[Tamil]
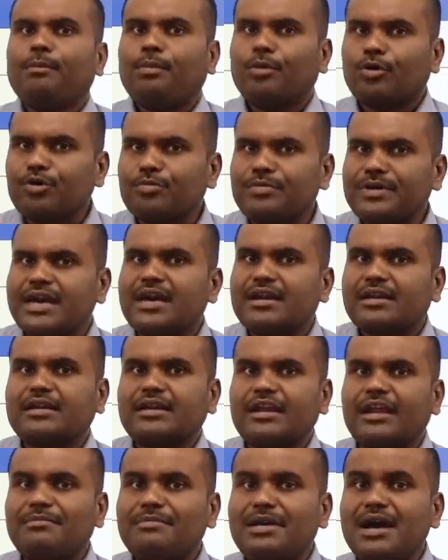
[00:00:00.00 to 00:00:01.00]
பொறுமையாக
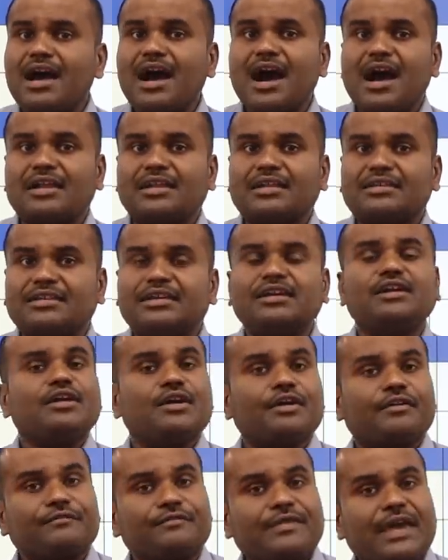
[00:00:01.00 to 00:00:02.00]
இருக்கலாமா அல்லது
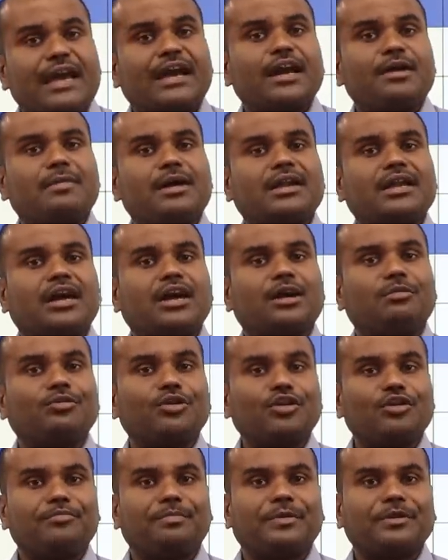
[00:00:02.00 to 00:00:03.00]
வேகமாக நாங்கள் முடிவு